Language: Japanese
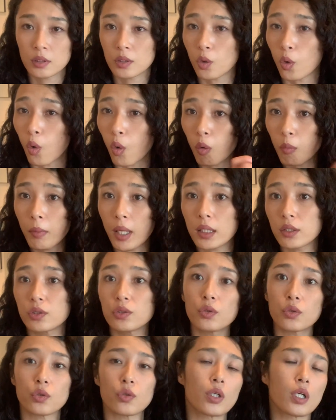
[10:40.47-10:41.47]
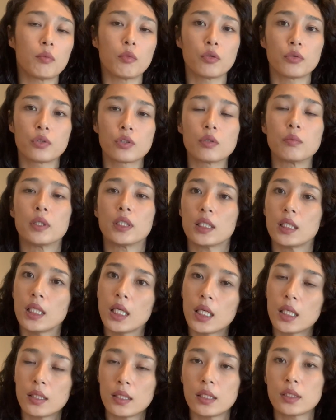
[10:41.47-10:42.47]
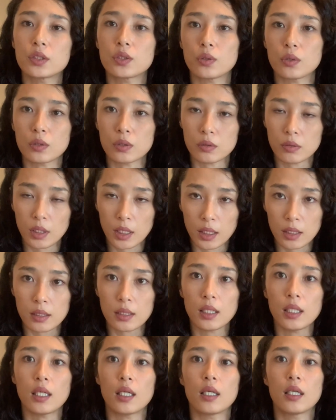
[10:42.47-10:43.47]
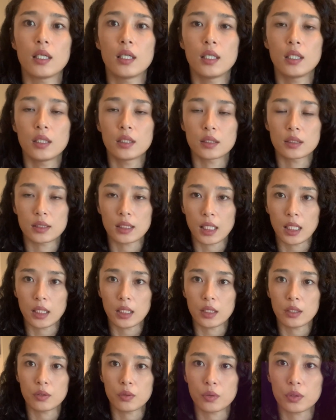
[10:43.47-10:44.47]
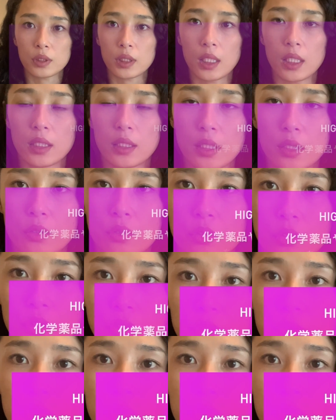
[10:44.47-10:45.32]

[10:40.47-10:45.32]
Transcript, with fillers: こう巻くのとかも含めてね熱を加えたスタイリングをされてるってい